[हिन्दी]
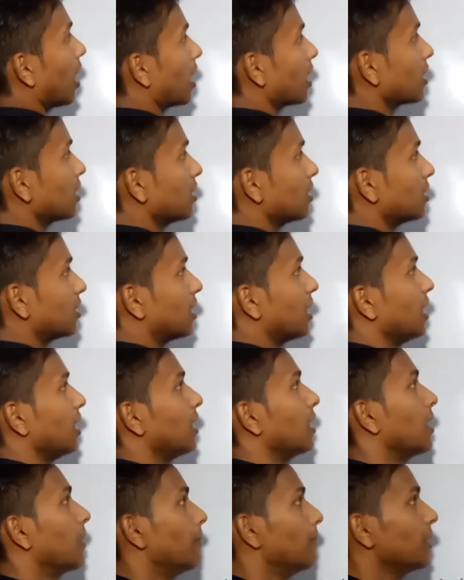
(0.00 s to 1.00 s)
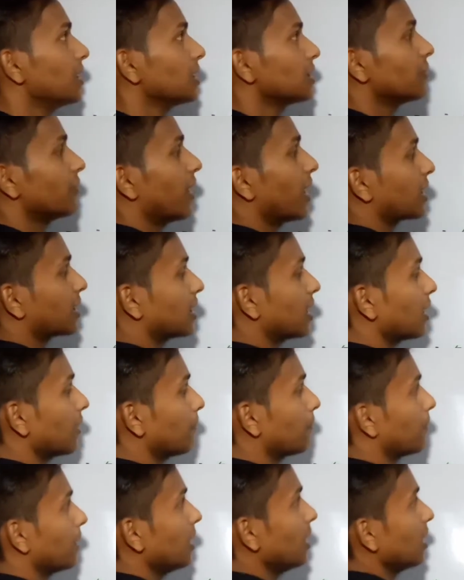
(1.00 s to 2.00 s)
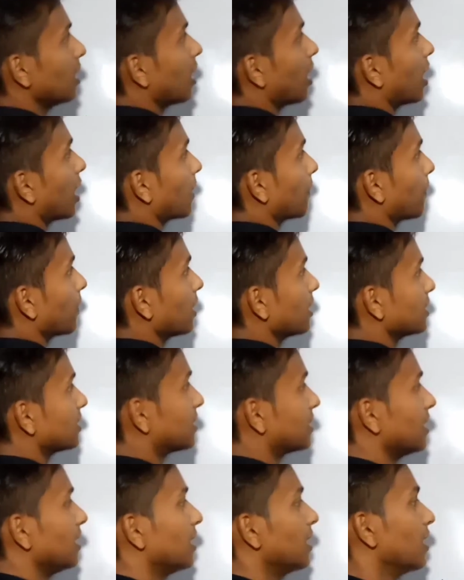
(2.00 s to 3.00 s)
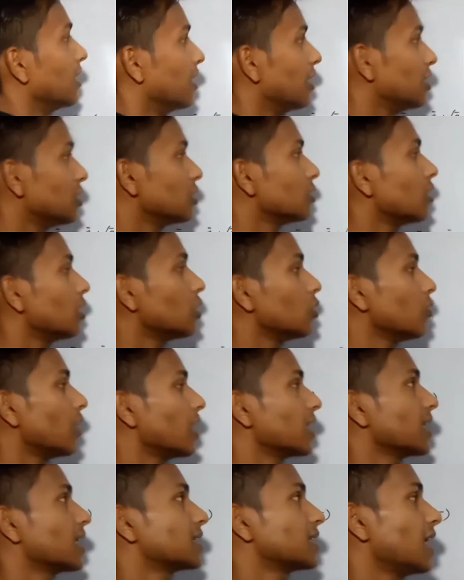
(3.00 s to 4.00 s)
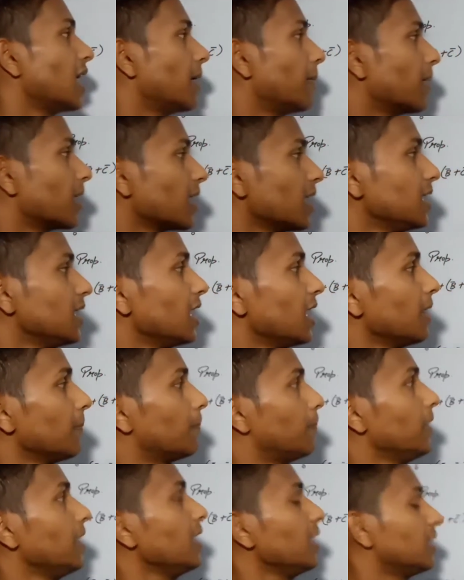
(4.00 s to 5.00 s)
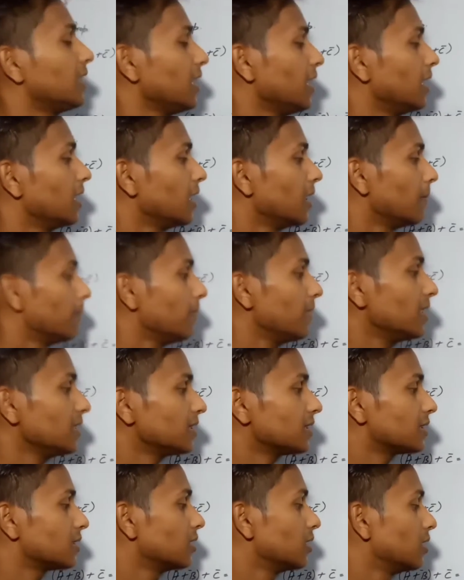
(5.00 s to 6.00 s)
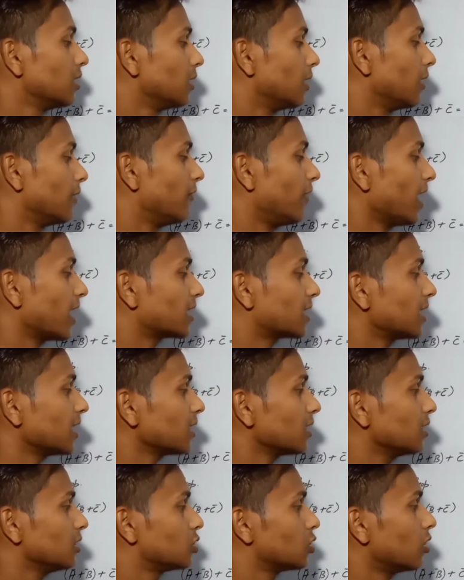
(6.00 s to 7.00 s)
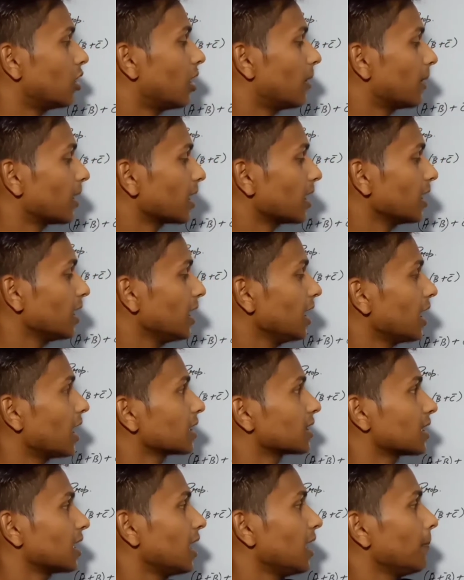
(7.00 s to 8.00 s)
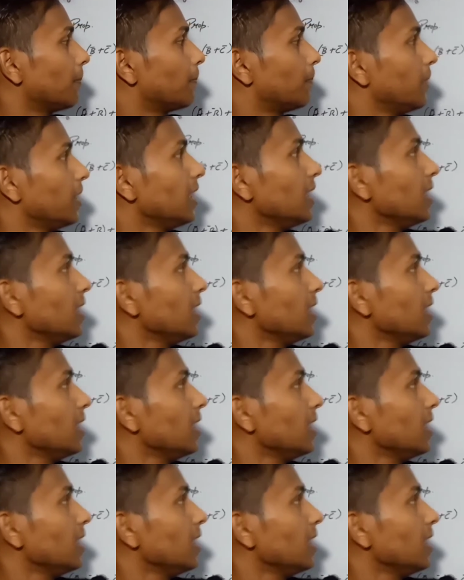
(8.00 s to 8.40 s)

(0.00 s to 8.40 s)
आर टी मीन्स वेक्टर पी आर प्लस सी इज इक्वल टू आ जाता है हमारा ये पी टी मीन्स वेक्टर जो हमारा ये आता है